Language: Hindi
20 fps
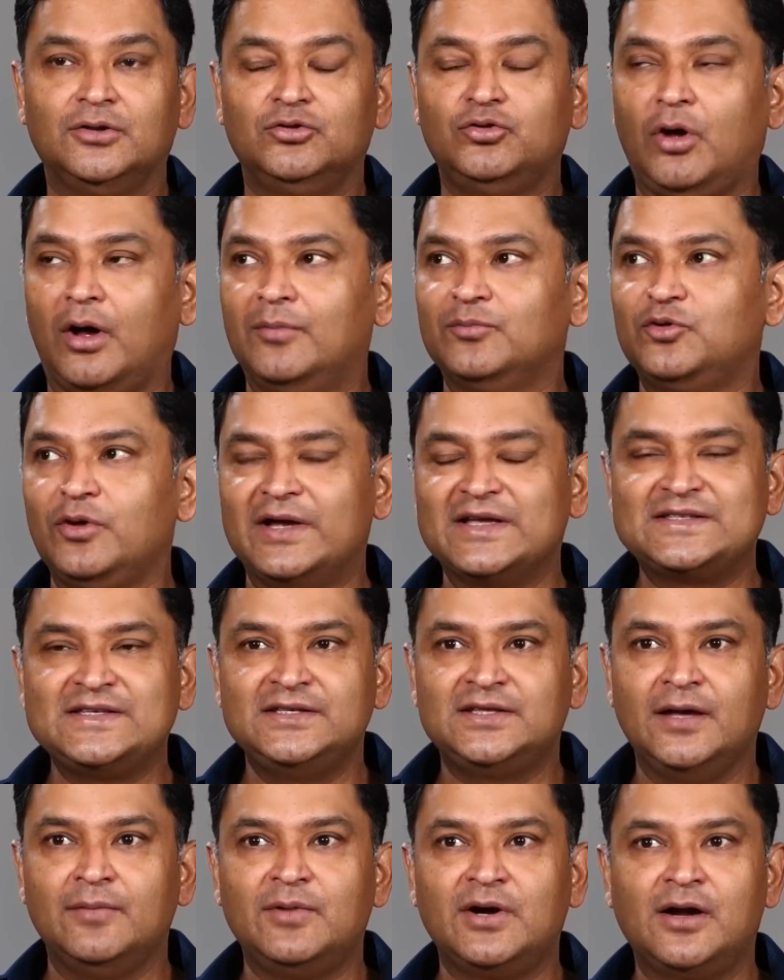तो हम तो ऐसे
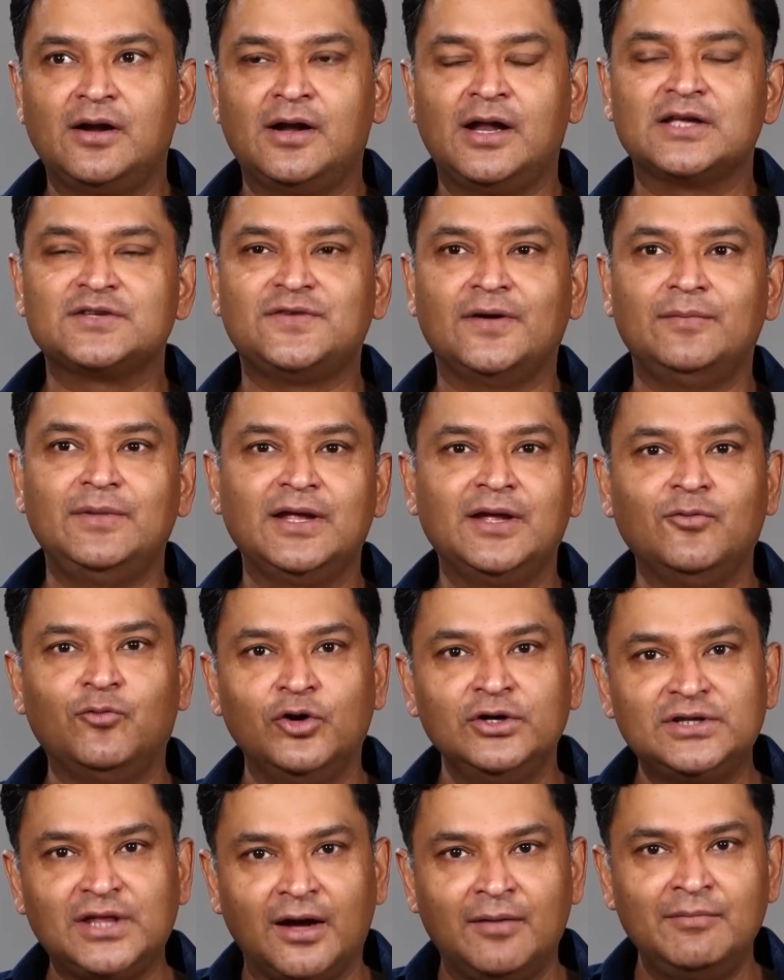ही थे मिडिल क्लास फैमिली के
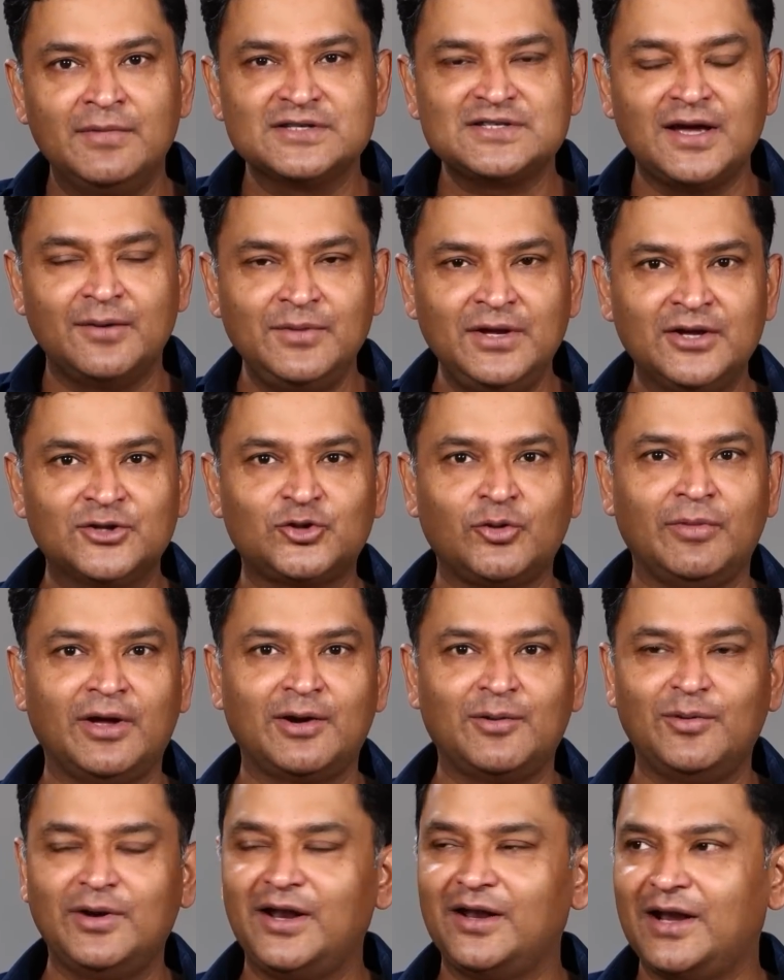वही था हम में से अमीर तो
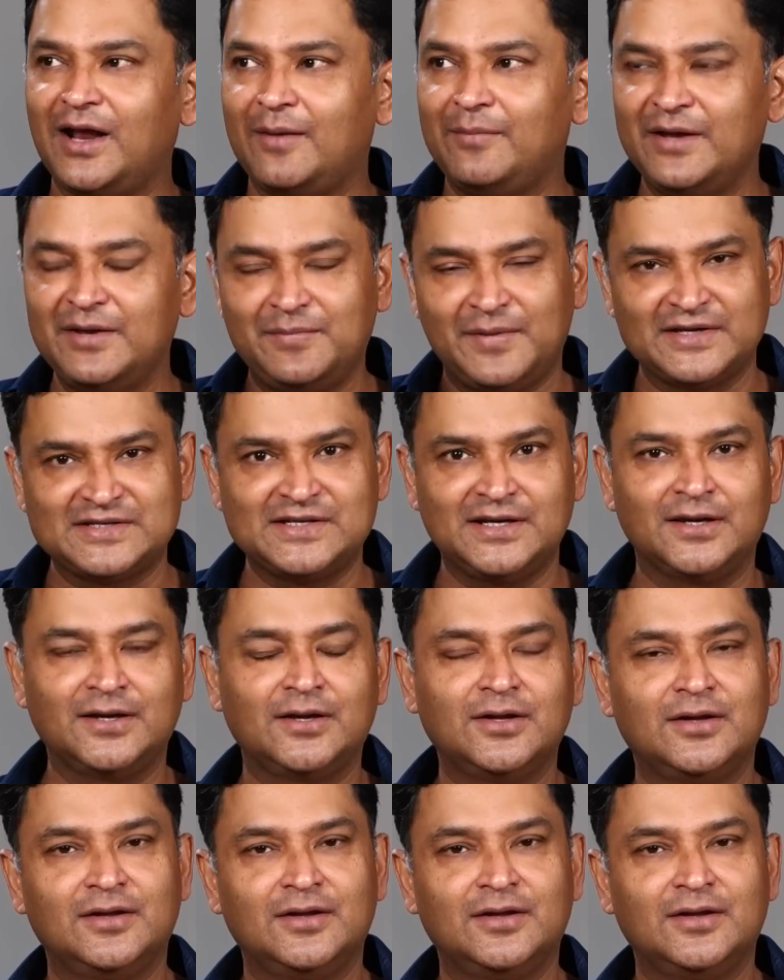मैंने बोला ला भाई पैसे